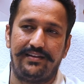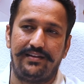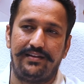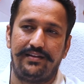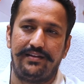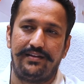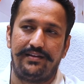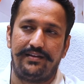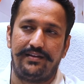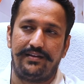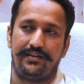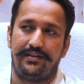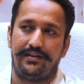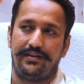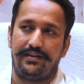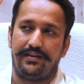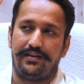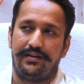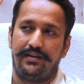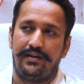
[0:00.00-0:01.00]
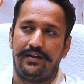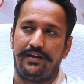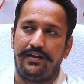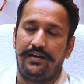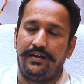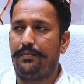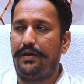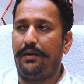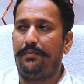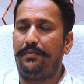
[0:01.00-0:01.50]
खास लेके आने वाले हैं
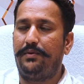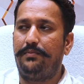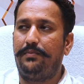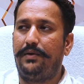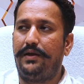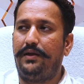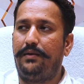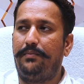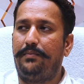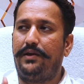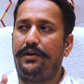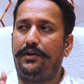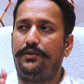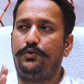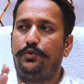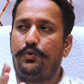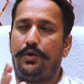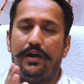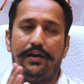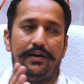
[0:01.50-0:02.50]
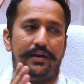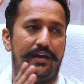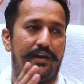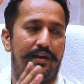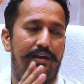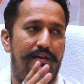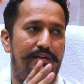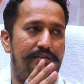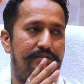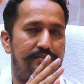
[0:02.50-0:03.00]
मैं अमन भाई हमारा दुकान
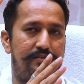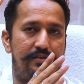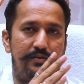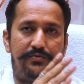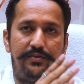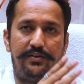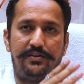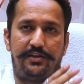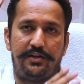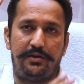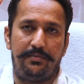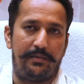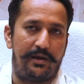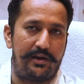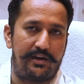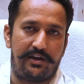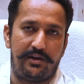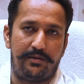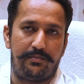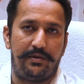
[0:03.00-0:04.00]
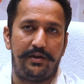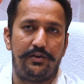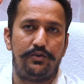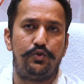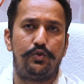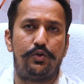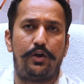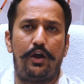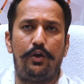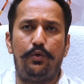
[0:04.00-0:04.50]
है सफल थ्री मार्केट में
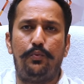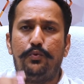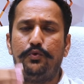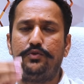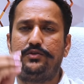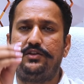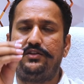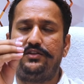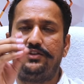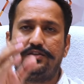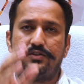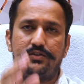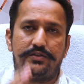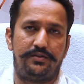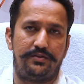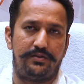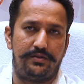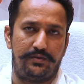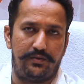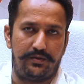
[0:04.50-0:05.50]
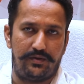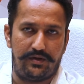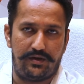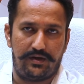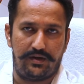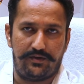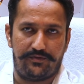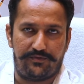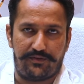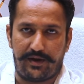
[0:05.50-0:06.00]
जो कालूपुर से जस्ट
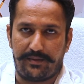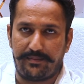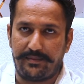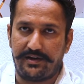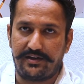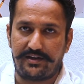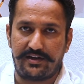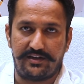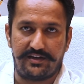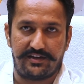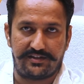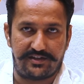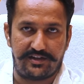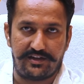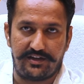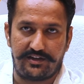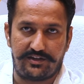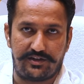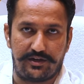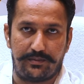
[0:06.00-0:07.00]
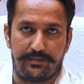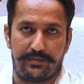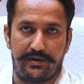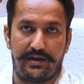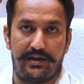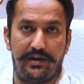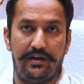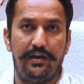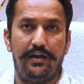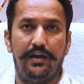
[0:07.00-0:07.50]
फाइव मिनट के डेस्टिनेशन पे
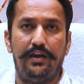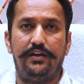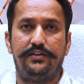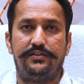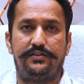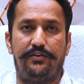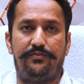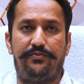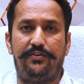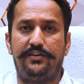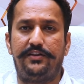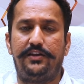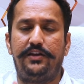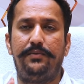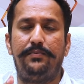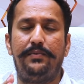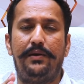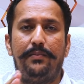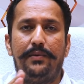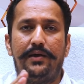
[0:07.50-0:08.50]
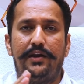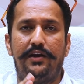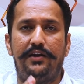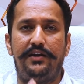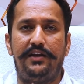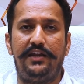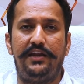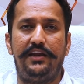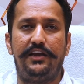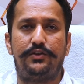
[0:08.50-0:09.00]
है जी सफल थ्री में हमारा
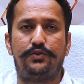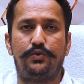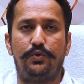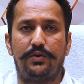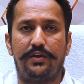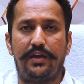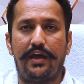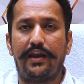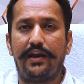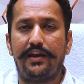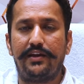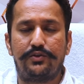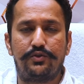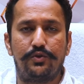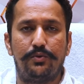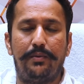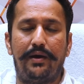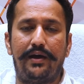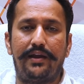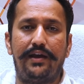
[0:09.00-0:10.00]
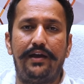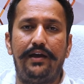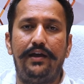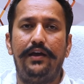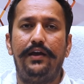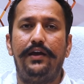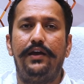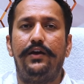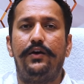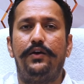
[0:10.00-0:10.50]
डी एक सौ ग्यारह एक सौ बारह
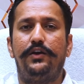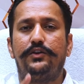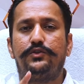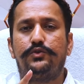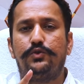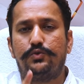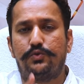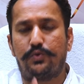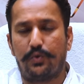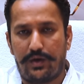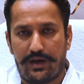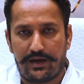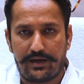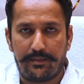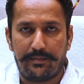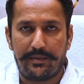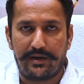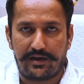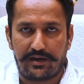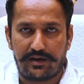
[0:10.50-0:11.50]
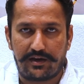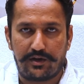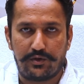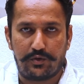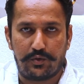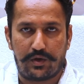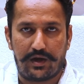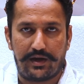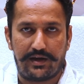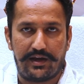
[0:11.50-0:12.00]
ठीक है एक सौ सोलह नंबर करके
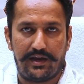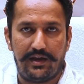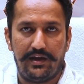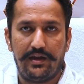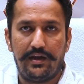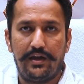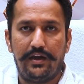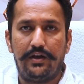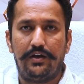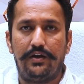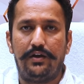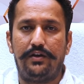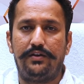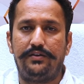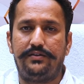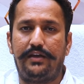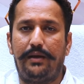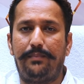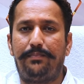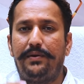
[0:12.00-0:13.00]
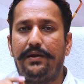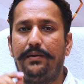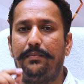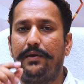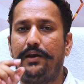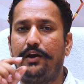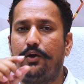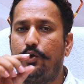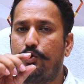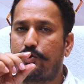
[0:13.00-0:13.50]
दुकान है शॉप है जहाँ पे
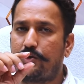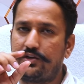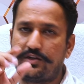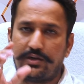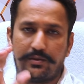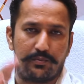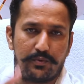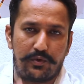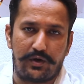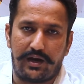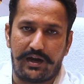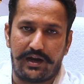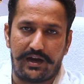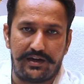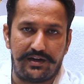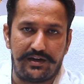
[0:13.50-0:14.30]
हमारा लोकेशन पूरा